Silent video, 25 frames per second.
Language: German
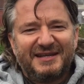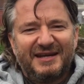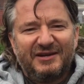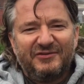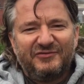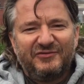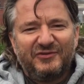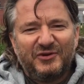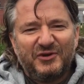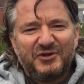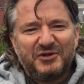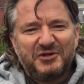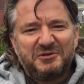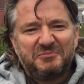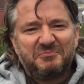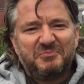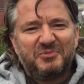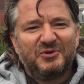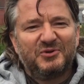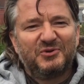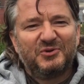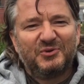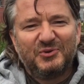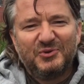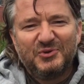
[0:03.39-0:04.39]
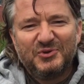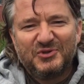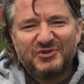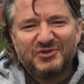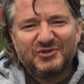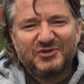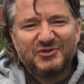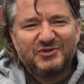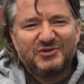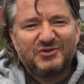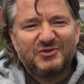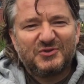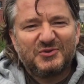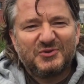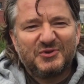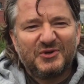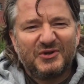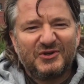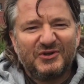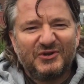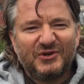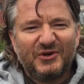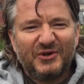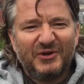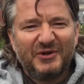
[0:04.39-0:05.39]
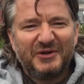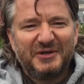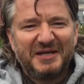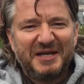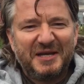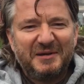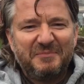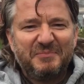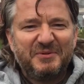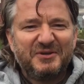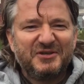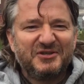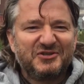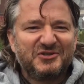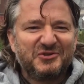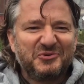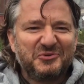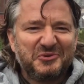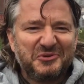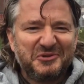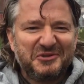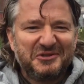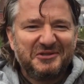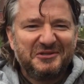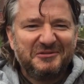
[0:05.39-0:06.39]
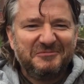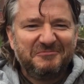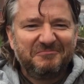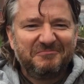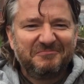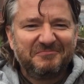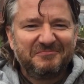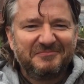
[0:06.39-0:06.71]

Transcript: darf euch begrüßen zu einer neuen Episode